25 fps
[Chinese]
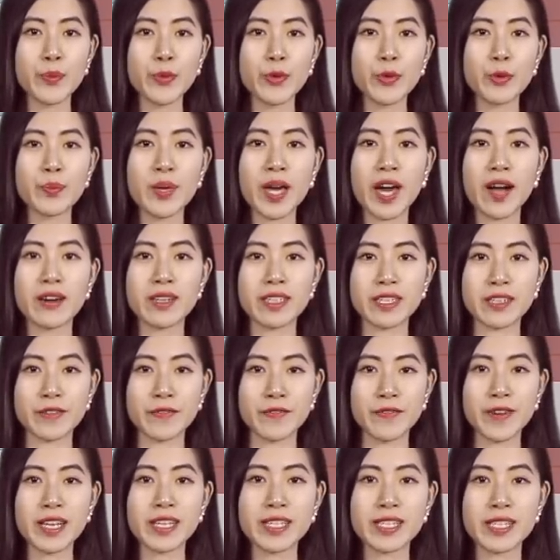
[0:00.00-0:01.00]
目标，已
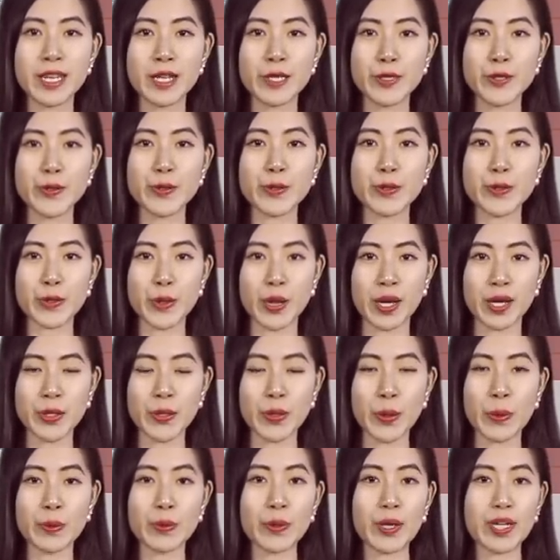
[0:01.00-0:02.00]
非签署传
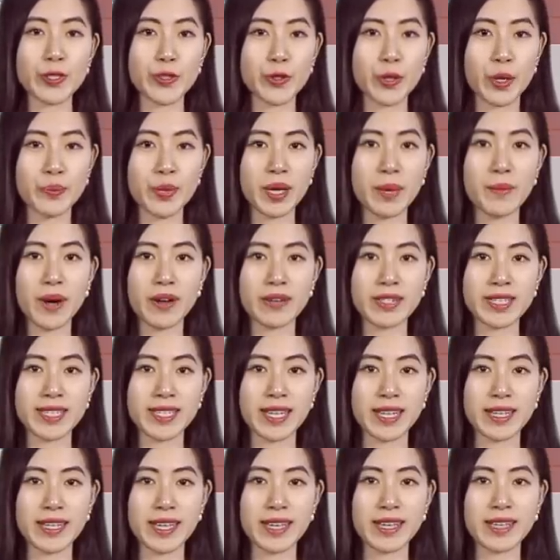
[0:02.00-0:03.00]
统的双边贸易
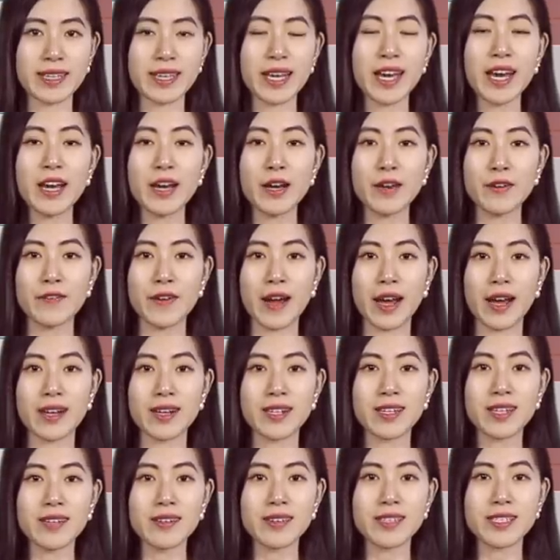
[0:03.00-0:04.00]
协定，反
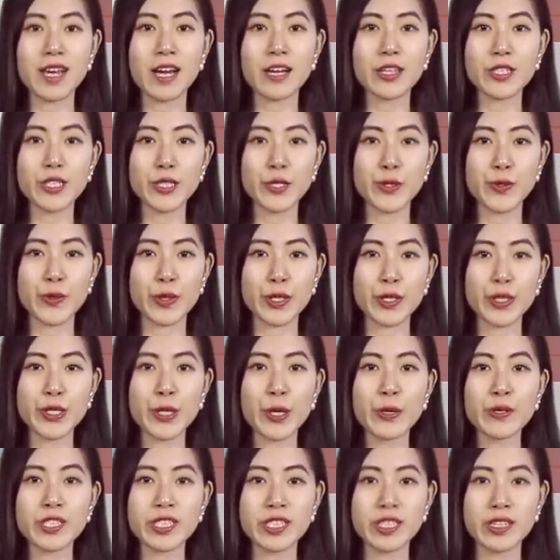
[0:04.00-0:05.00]
而更像是寻
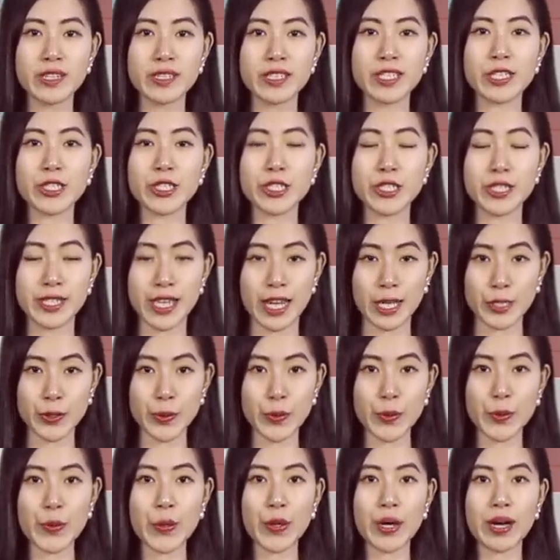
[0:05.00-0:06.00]
求彻底制裁
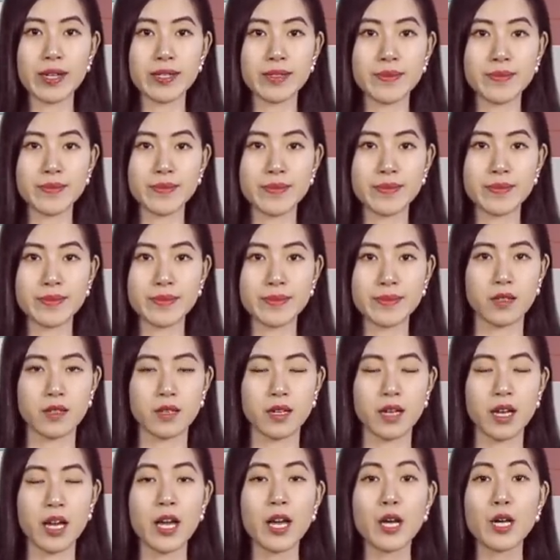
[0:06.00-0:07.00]
中国。
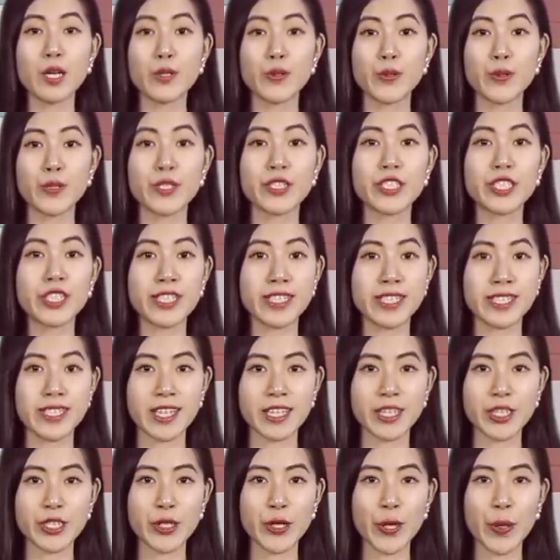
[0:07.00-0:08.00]
据知情
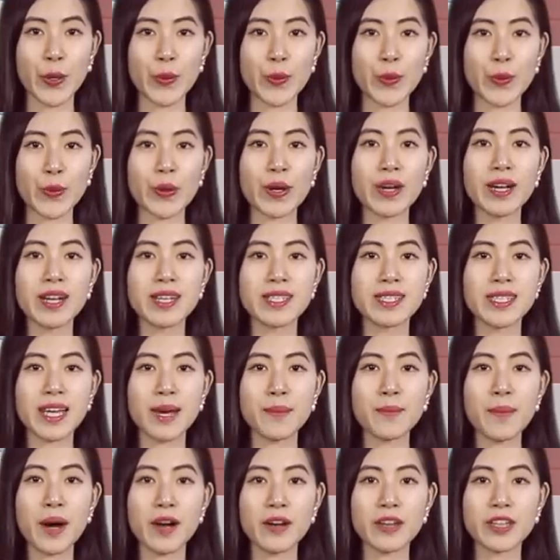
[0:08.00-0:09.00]
人士透露，
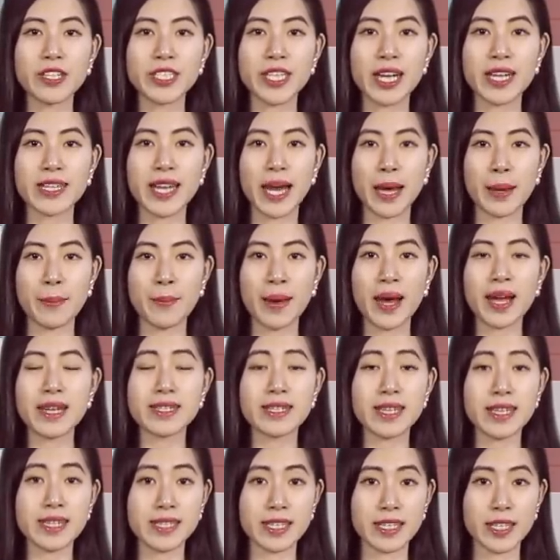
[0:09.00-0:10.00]
在贸易战谈判
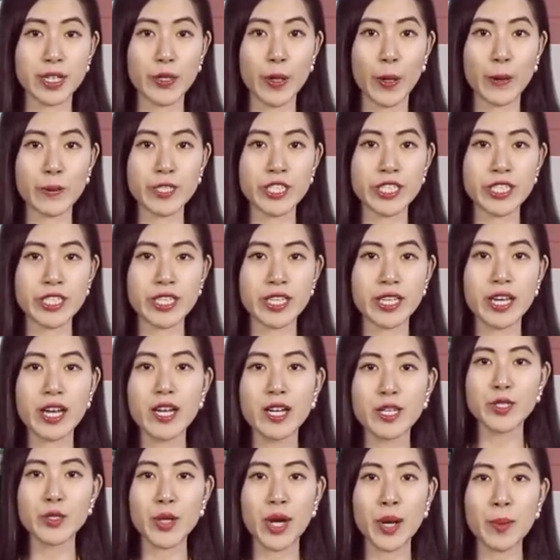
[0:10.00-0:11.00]
进行的同时，
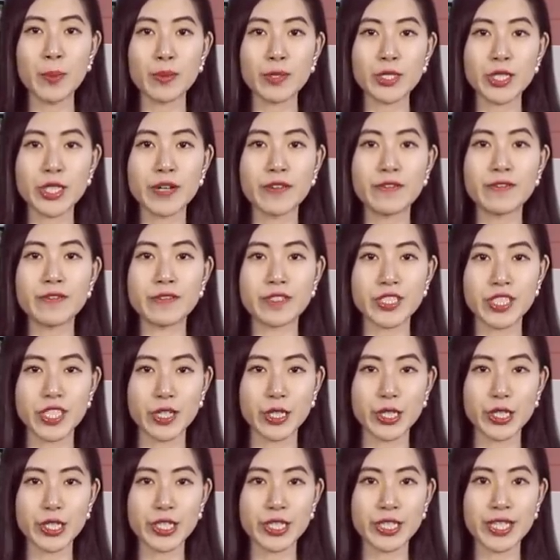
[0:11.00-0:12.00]
川普政府
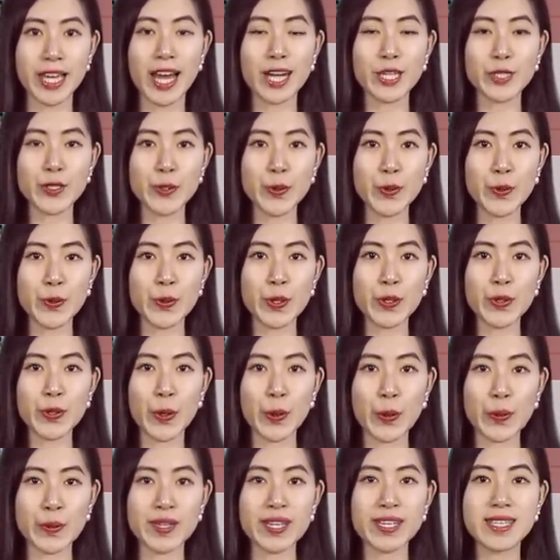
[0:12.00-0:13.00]
正施压中国
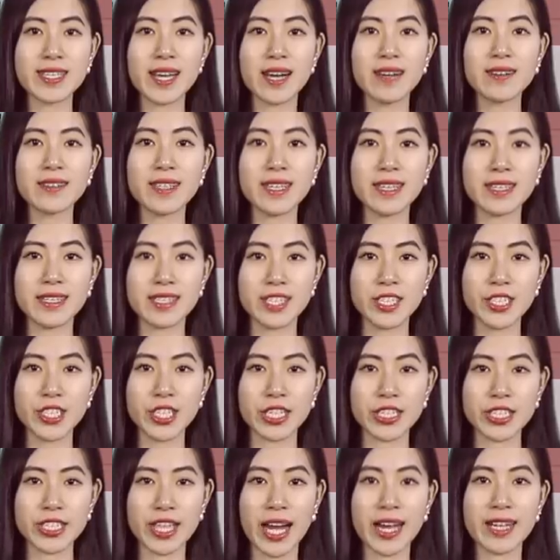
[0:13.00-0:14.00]
同意将定期
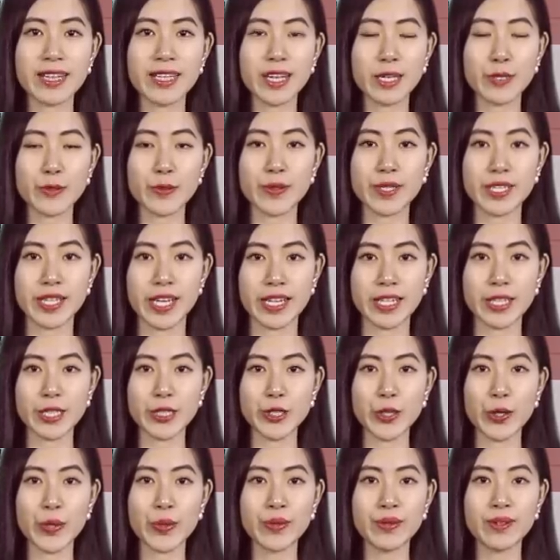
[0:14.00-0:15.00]
审查列入协议
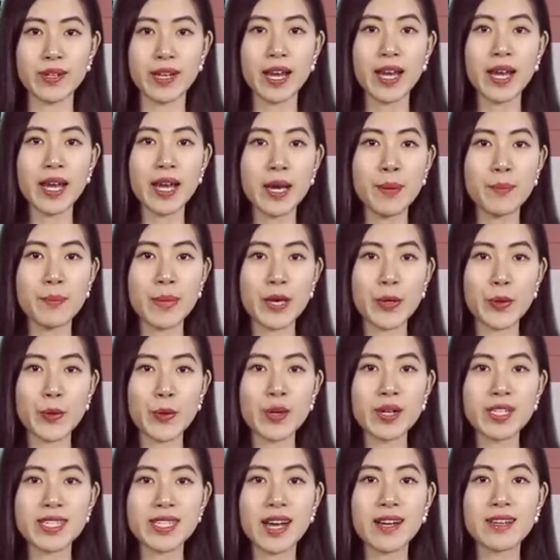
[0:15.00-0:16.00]
中。美
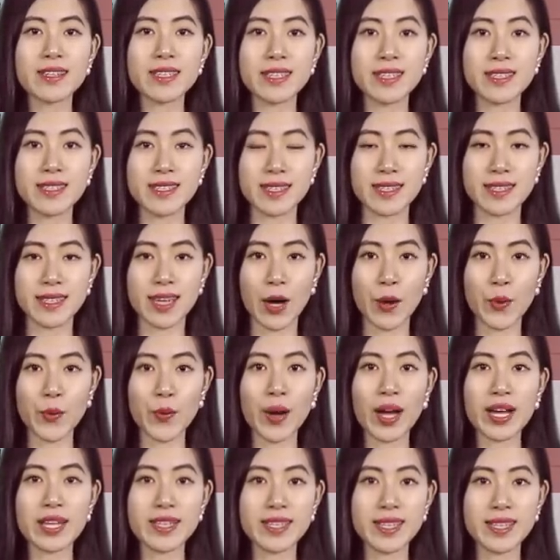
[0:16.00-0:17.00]
国将以此条
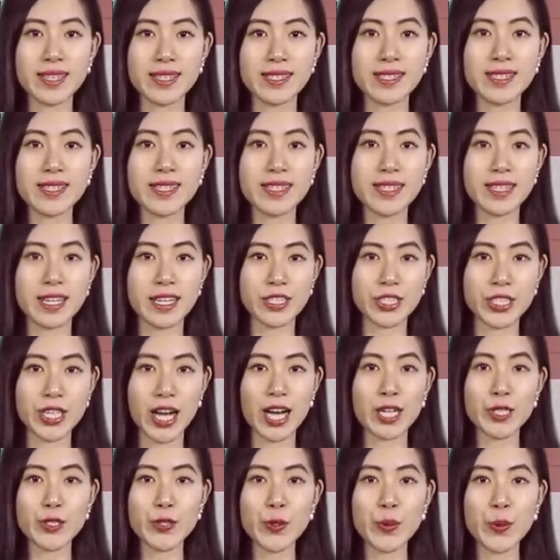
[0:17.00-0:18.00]
款定期检
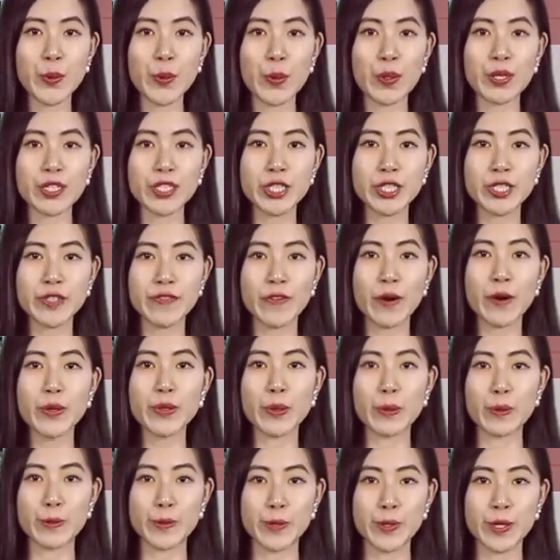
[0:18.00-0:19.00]
查中国是否
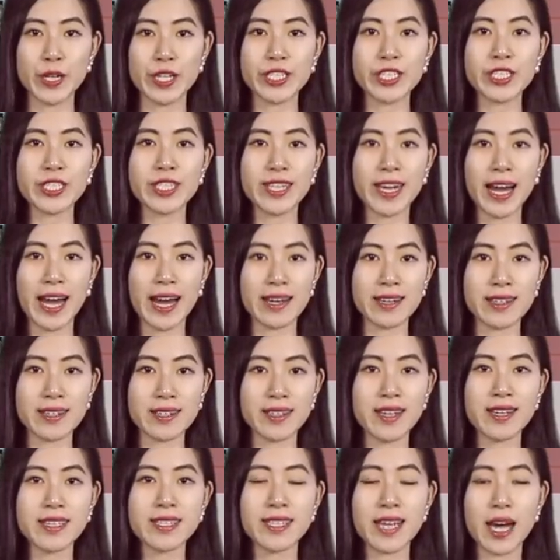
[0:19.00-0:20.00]
有确实改
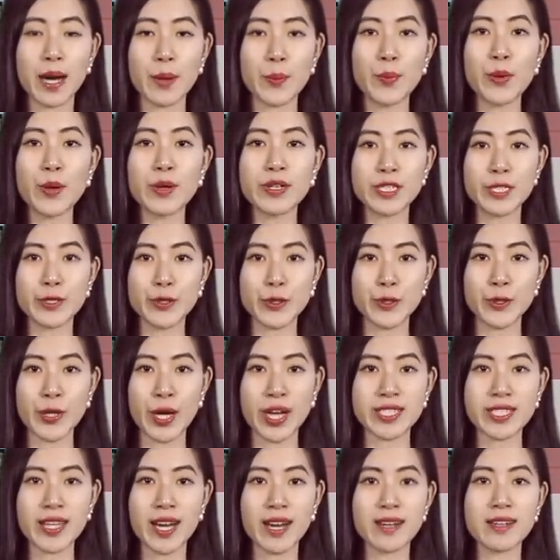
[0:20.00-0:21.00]
革了强迫技术
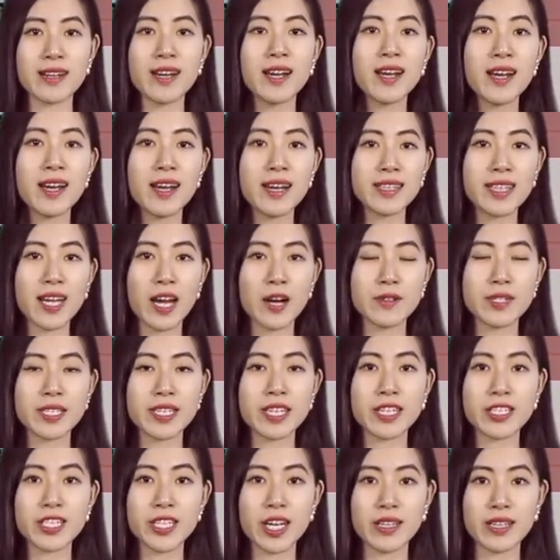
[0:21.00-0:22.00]
转让、盗
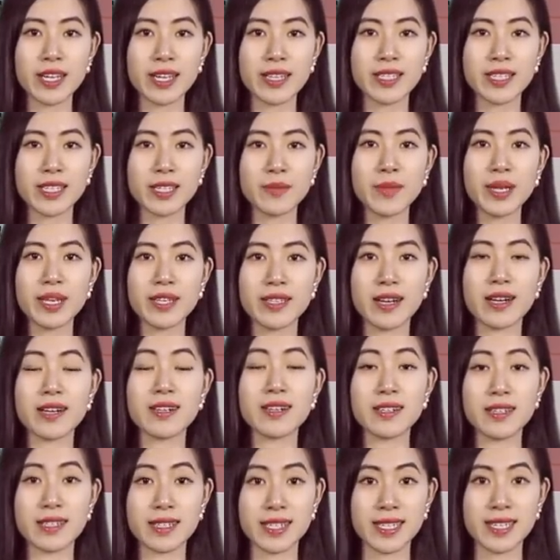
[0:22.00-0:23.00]
窃商业机密等
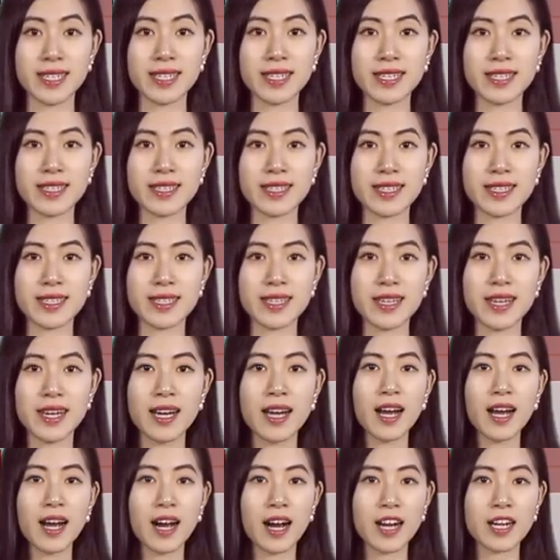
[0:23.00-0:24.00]
核心议题，
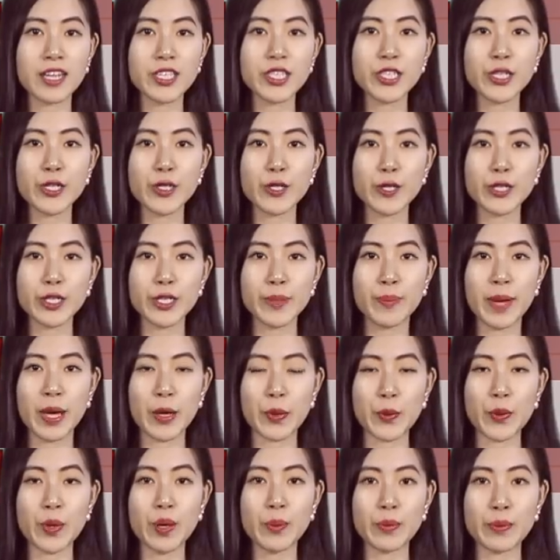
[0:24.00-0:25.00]
而这就是
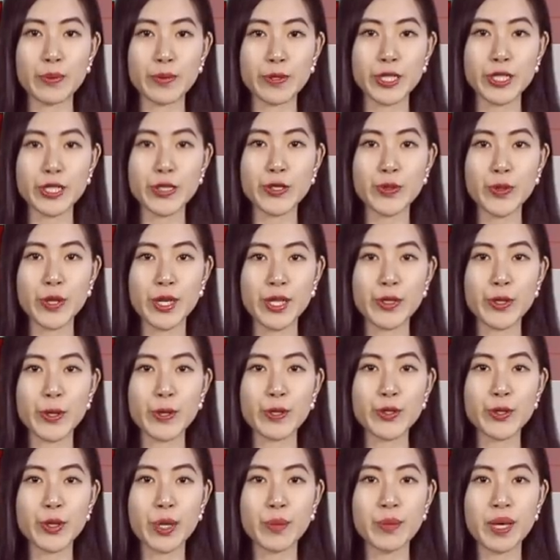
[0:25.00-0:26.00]
美国不是追
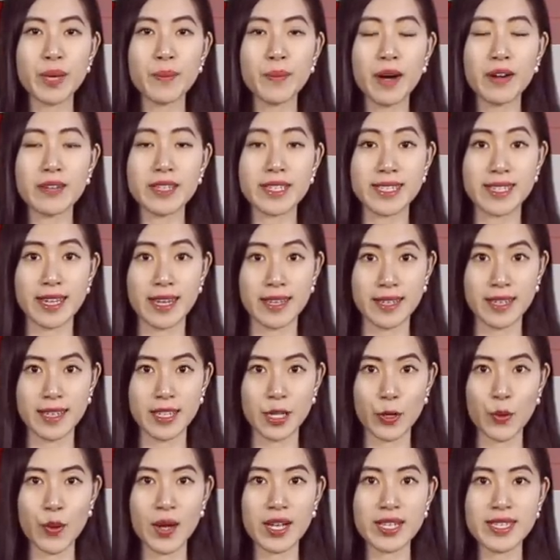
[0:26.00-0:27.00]
求双边贸易协定
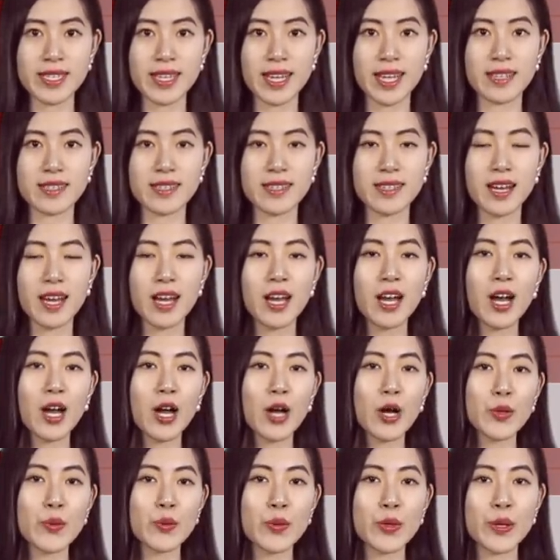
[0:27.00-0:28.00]
的关键。
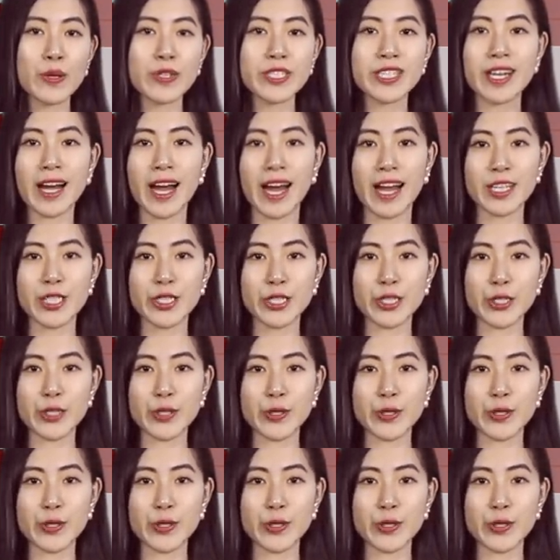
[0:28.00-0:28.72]
路透社还指